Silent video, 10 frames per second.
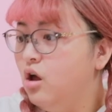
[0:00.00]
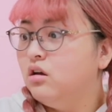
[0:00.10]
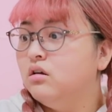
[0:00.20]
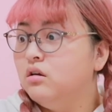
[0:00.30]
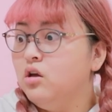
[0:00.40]
え
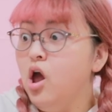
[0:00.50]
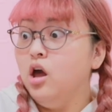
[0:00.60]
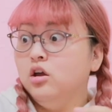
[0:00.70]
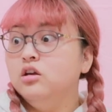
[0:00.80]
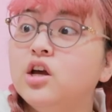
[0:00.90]

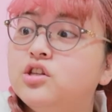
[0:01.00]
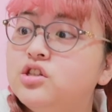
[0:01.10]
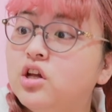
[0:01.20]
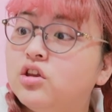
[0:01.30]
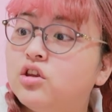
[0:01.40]
え大
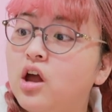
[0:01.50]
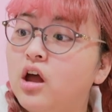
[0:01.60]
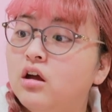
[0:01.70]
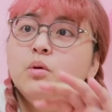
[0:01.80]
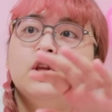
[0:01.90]
吉だっ
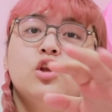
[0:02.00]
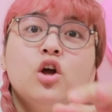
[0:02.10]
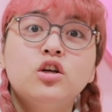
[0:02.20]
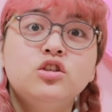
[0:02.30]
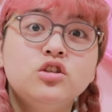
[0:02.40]
て待って
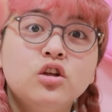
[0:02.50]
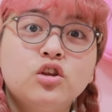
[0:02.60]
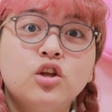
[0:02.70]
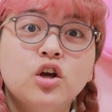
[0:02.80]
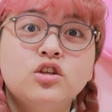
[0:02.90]
大吉だっ
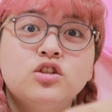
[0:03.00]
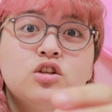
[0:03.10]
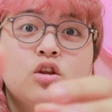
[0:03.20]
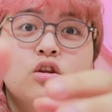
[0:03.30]
て大吉だっ